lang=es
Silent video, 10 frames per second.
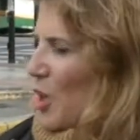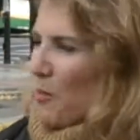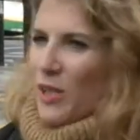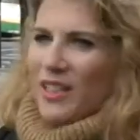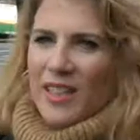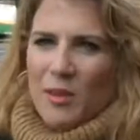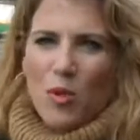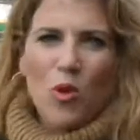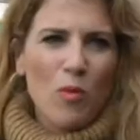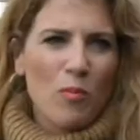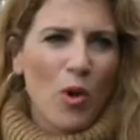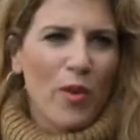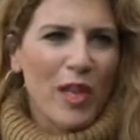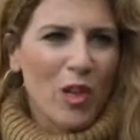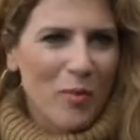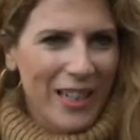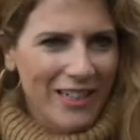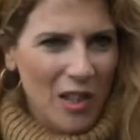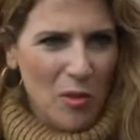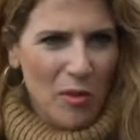porque tenemos un modelo para
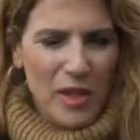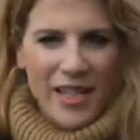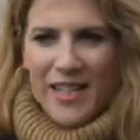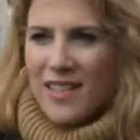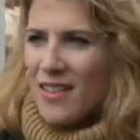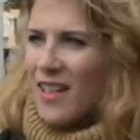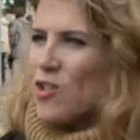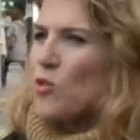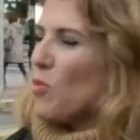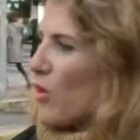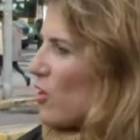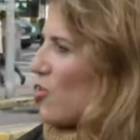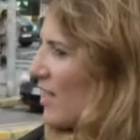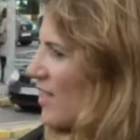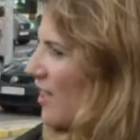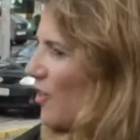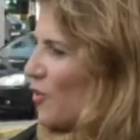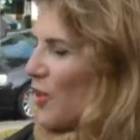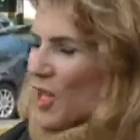Andalucía y en este caso un modelo sanitario.